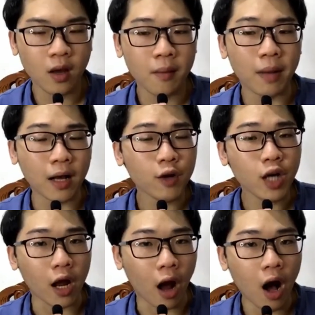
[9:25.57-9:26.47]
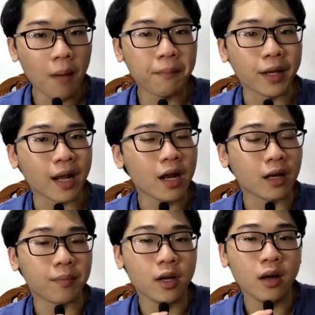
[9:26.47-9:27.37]
Mà cái vấn đề đó mình đã đề
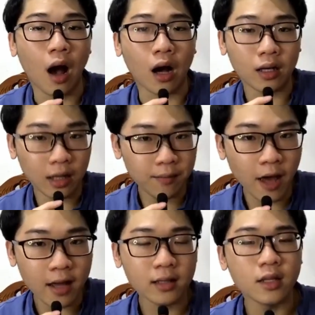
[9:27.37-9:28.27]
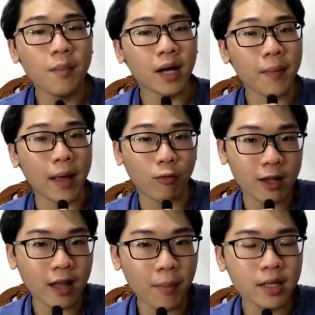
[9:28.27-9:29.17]
cập đến ở clip khác. Nếu mà các bạn quan
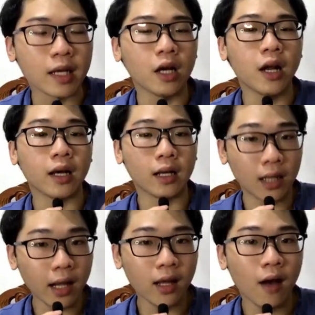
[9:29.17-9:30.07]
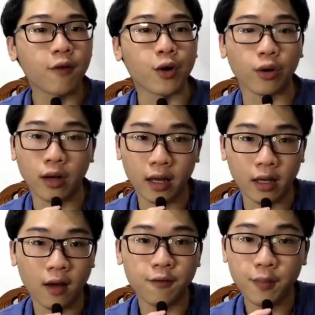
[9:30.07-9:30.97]
tâm á, thì có thể click vào đường link
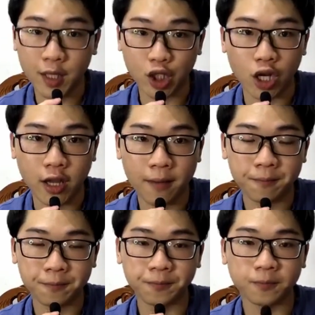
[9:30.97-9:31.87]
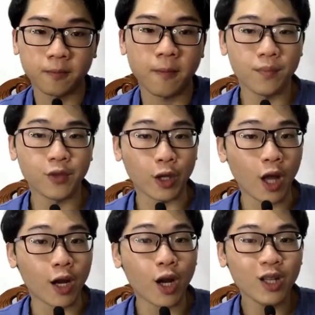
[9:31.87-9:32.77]
phía bên trên nha. Tiện
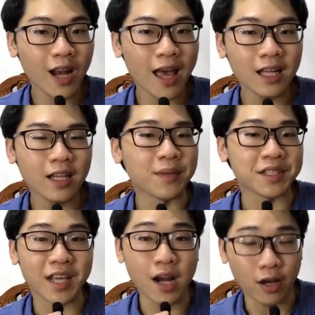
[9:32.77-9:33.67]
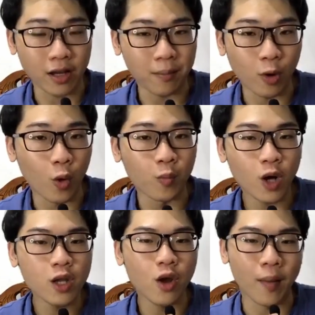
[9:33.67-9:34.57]
thể nói tới đây á, thì mình sẽ đề cập luôn.
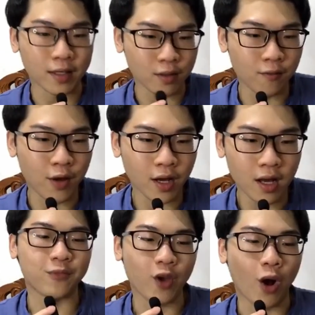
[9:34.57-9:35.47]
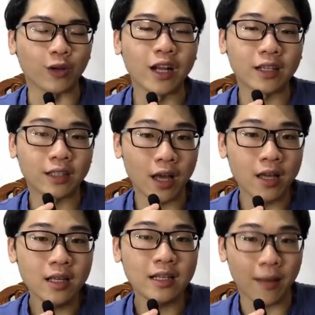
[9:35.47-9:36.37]
Có nhiều bạn sinh viên á, chọn đăng
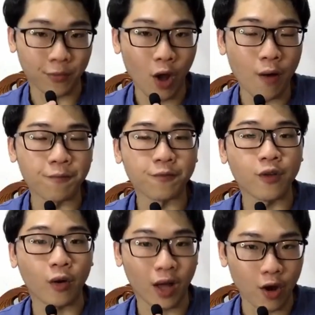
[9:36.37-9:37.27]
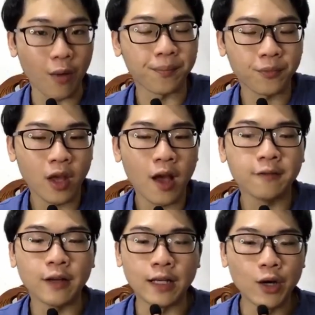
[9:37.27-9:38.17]
ký làm thêm vào ca đêm.
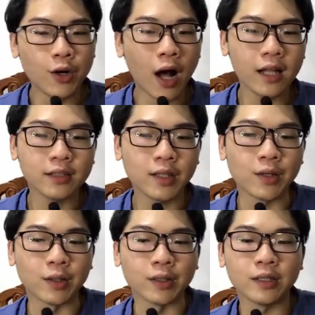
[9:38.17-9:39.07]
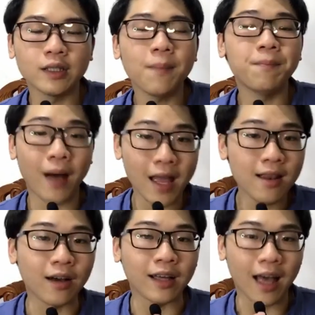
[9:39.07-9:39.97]
Về lương á, thường gấp mấy
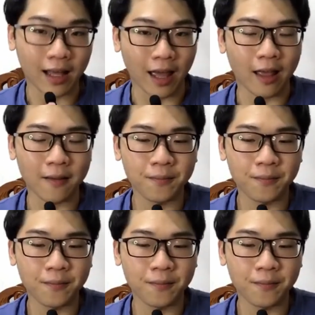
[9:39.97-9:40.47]
lần ca ngày.